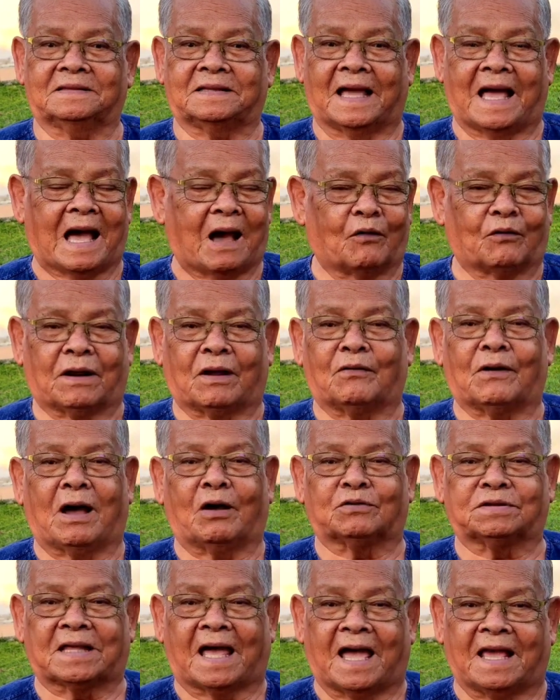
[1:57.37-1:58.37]
ถ้าเอาเรา
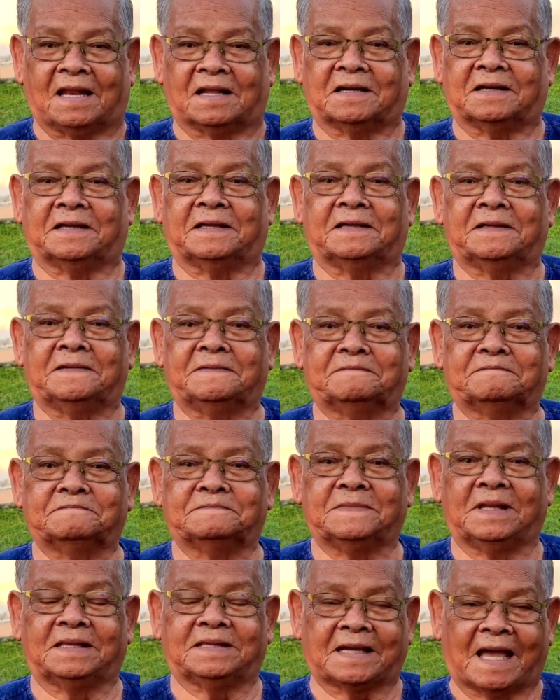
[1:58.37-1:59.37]
เอาตายเลย ค่ะ
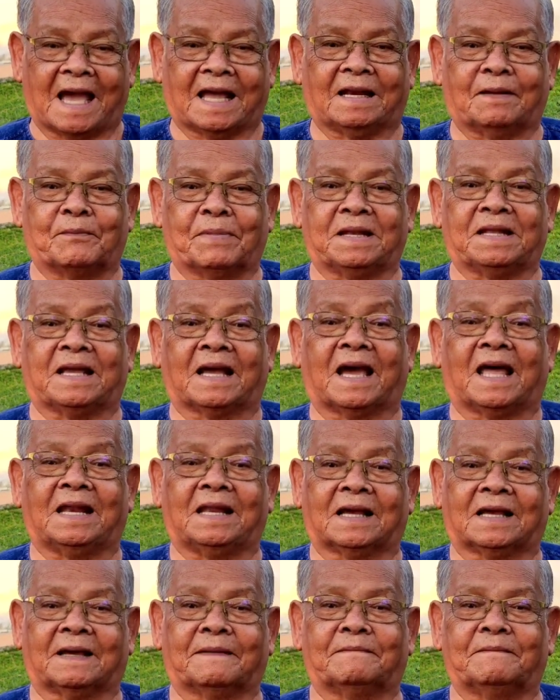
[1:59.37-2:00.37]
นี่ช้างนั้นเป็นอย่างนั้
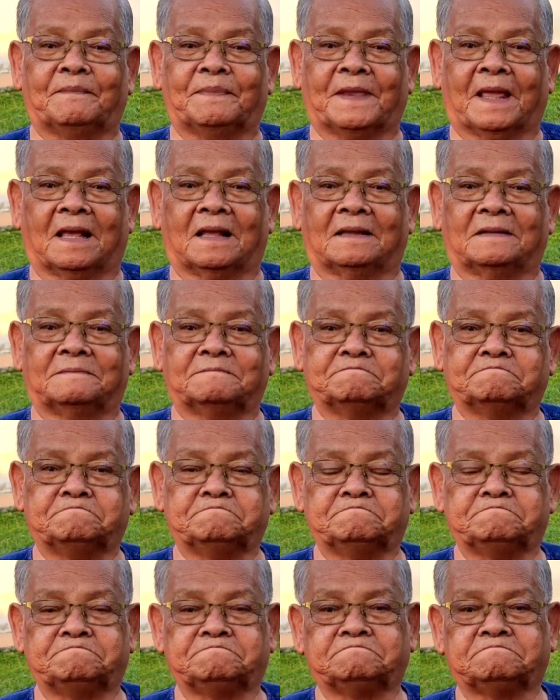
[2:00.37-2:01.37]
นนะครับต่อต่อ ให้
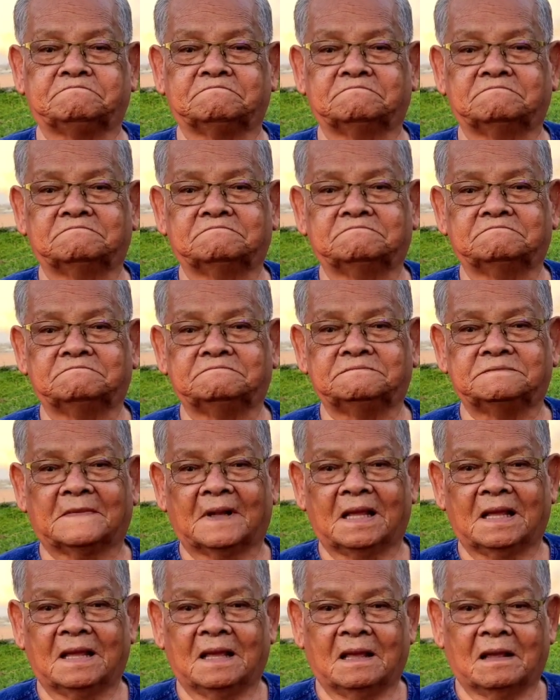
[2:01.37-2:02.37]
เขาหายตกมัน
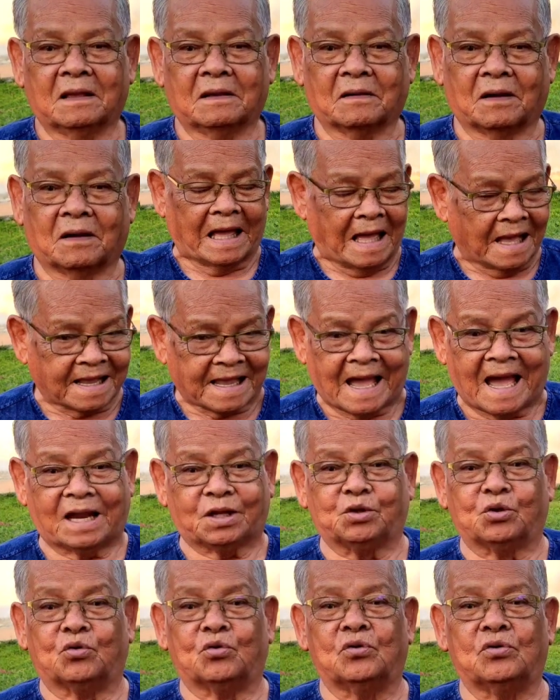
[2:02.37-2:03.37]
แล้ว แต่ก็อาฆา
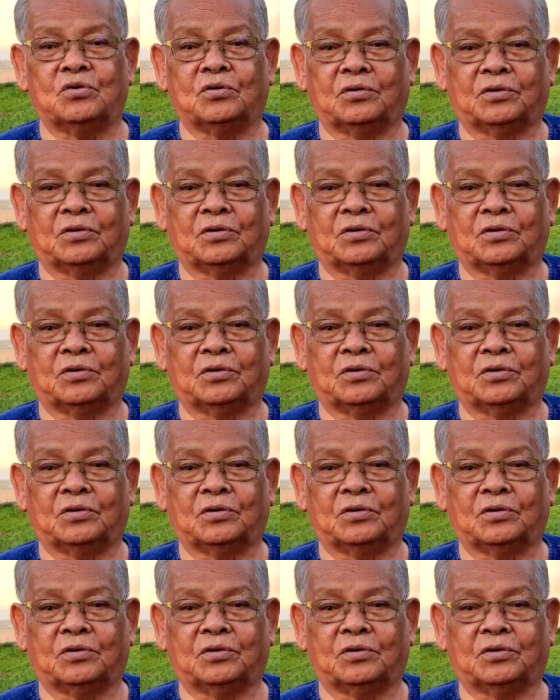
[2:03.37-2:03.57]
ตอยู่